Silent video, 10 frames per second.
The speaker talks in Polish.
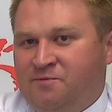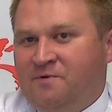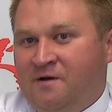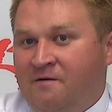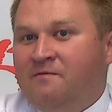bo
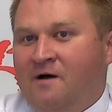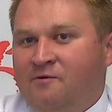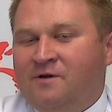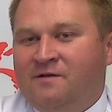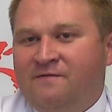ja
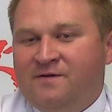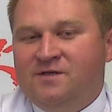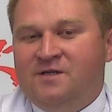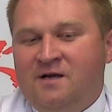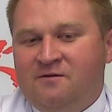akurat
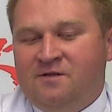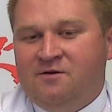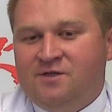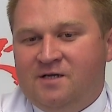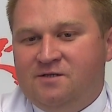20 lat od
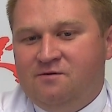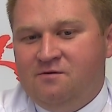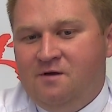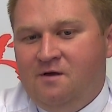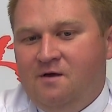tego czasu.